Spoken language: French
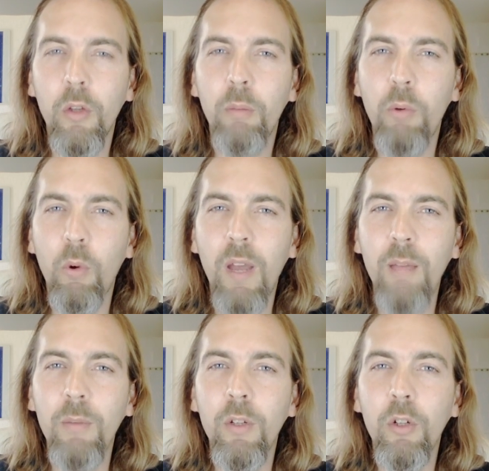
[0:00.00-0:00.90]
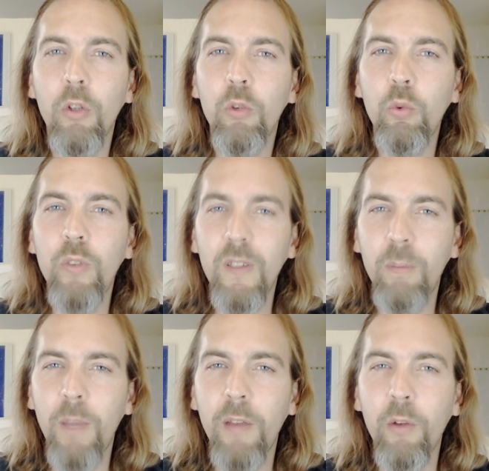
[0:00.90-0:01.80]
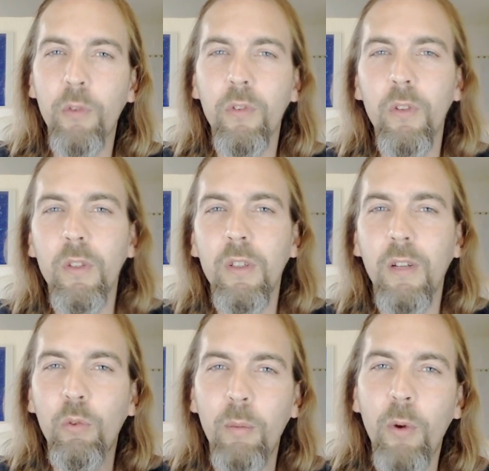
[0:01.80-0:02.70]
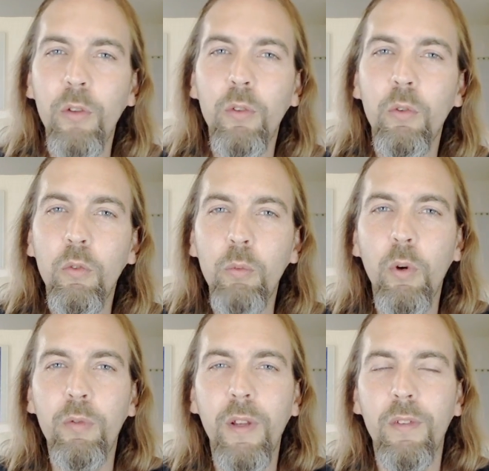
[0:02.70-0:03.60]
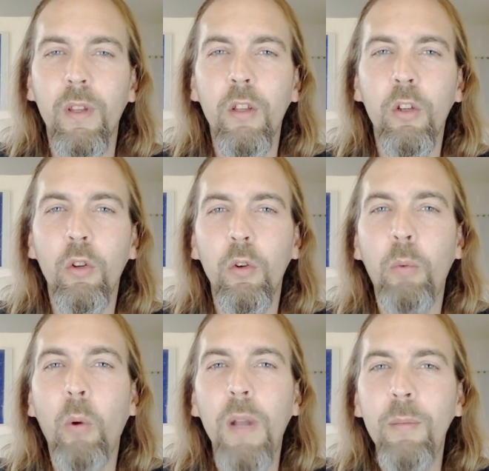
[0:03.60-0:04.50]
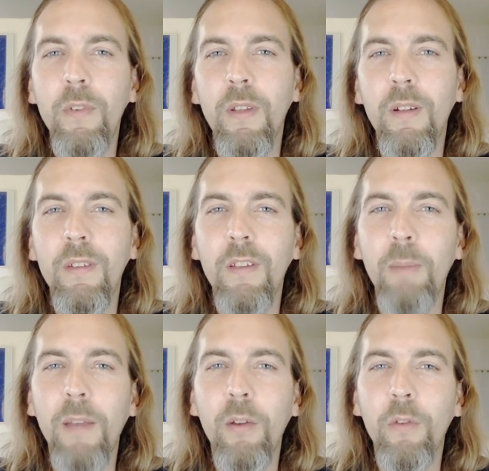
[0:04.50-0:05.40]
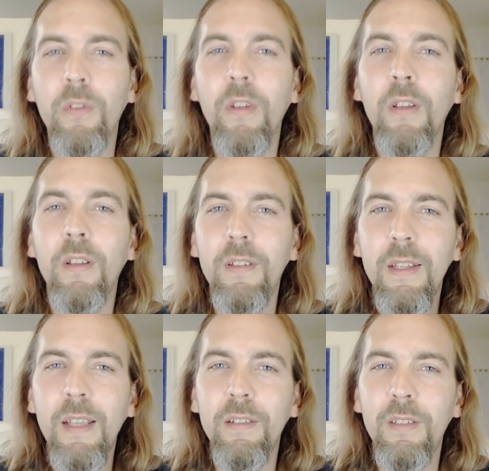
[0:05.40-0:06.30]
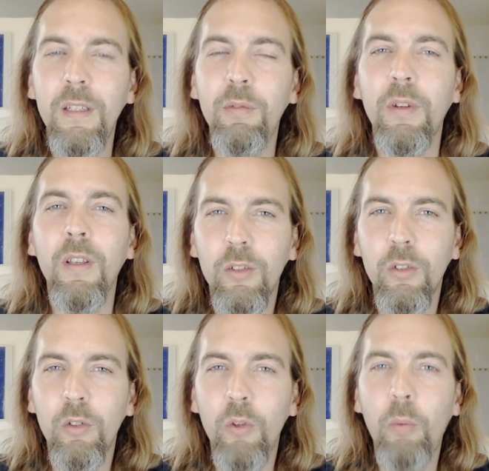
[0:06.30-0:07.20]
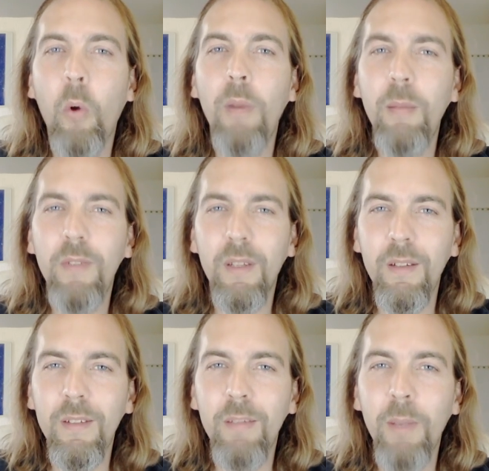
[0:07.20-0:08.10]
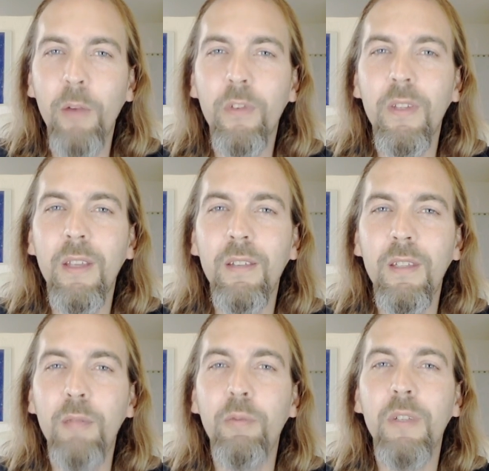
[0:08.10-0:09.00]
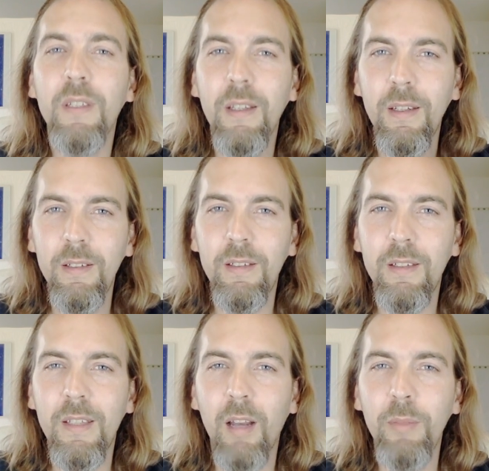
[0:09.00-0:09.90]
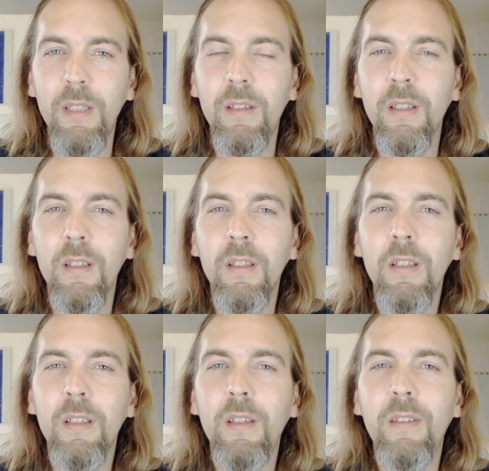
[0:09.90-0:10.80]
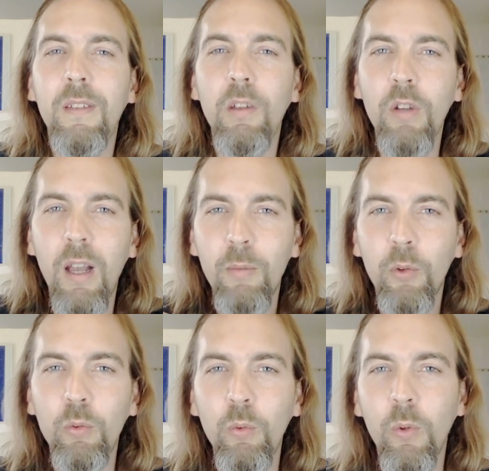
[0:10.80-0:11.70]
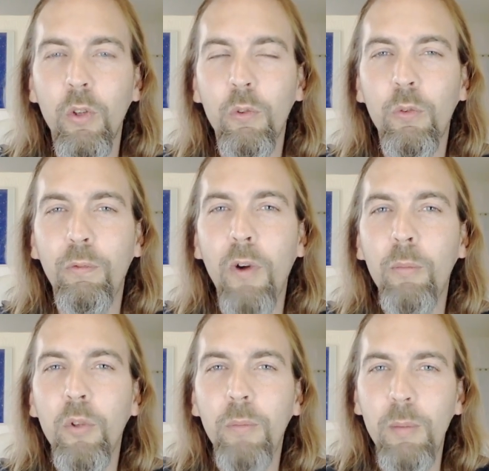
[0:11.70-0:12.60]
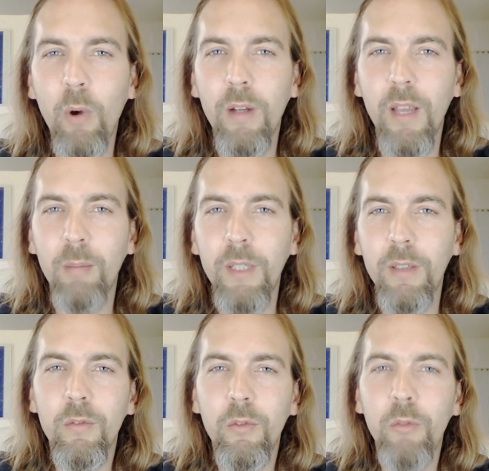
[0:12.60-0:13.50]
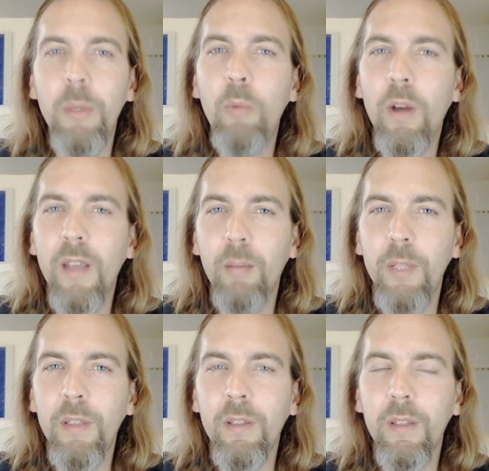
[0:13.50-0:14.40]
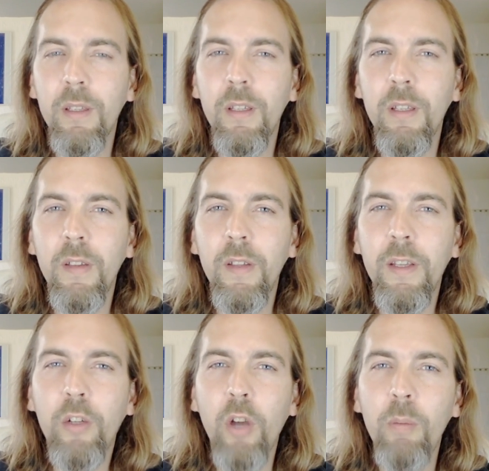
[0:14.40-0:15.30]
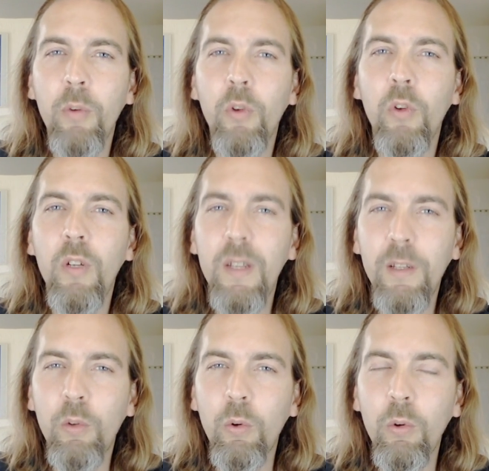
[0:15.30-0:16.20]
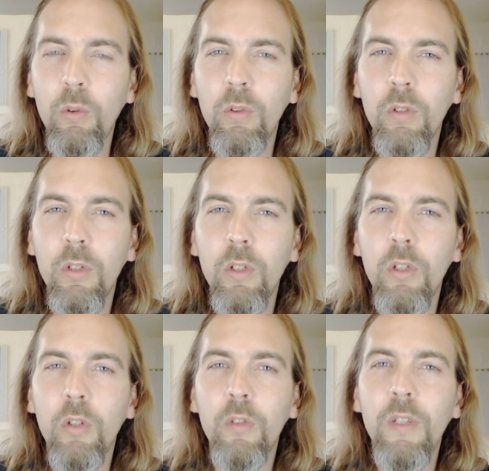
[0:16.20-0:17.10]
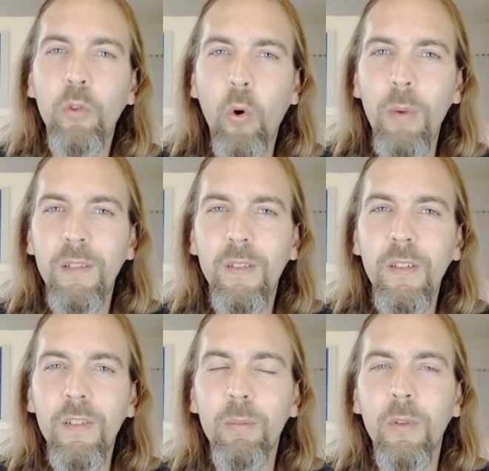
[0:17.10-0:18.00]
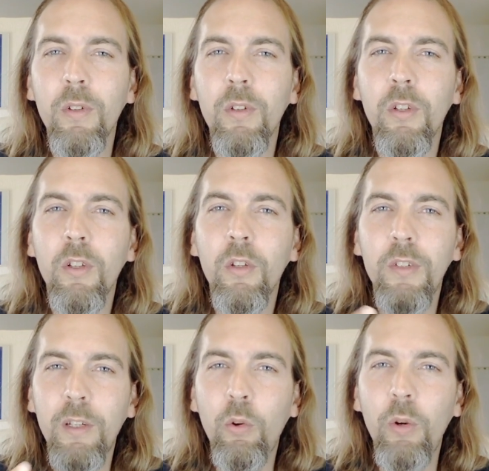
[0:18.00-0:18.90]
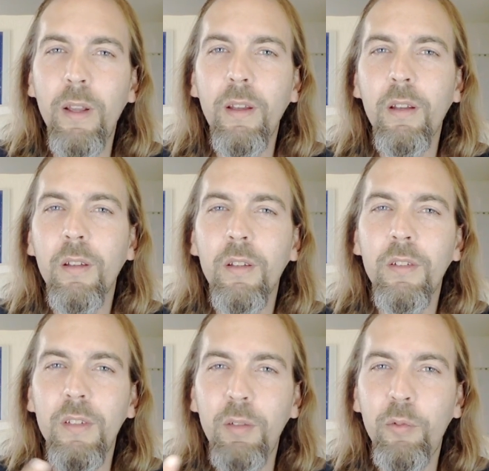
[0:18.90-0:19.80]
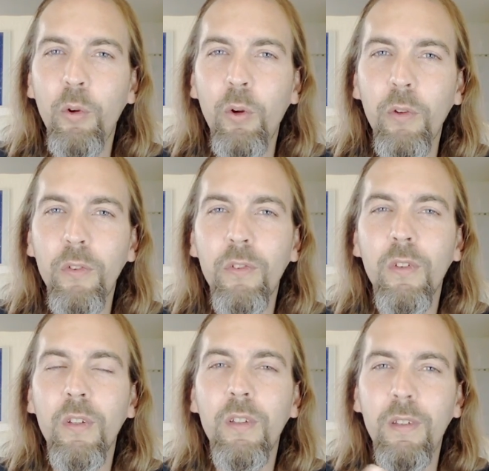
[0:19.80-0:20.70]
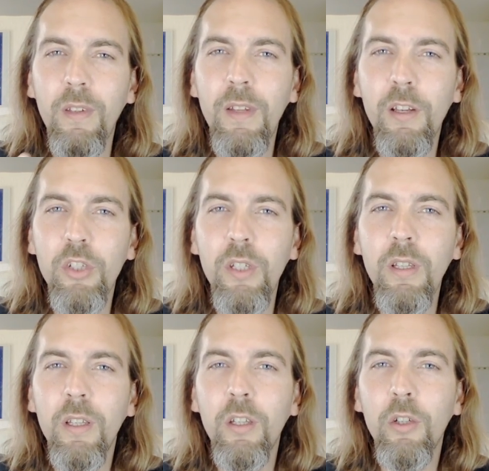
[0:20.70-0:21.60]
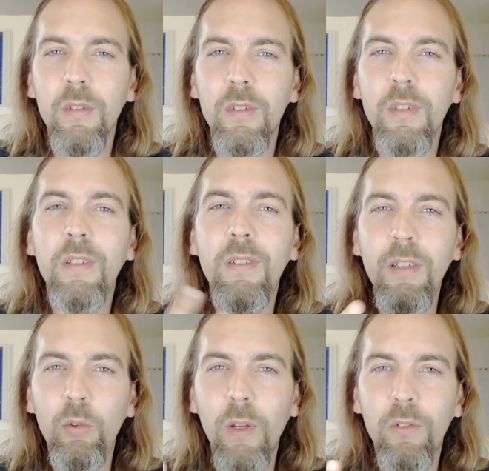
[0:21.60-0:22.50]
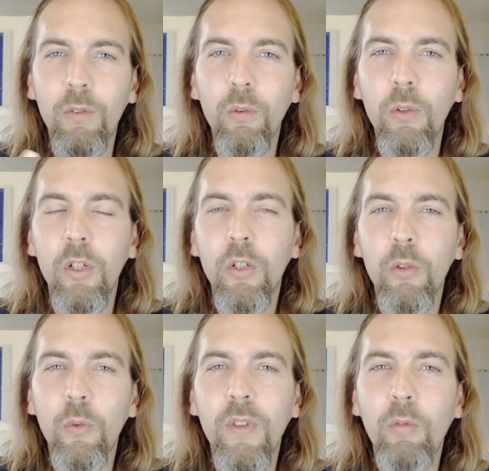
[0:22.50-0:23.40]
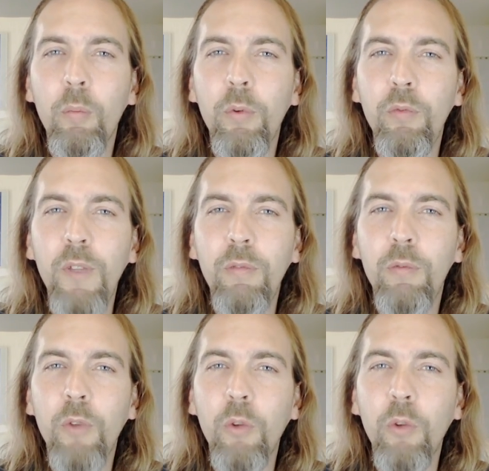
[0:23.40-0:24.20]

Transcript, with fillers: Pour l'âme, toute expérience, qu'elle soit bonne ou mauvaise. Le problème, c'est que les expériences négatives, le problème, c'est que les expériences négatives créent des dettes karmiques qui s'engramment en nous sous forme de mémoire karmique. Une mémoire karmique est comme l'écho des traumatismes, des colères, des violences des énergies, des situations que nous avons pu vivre dans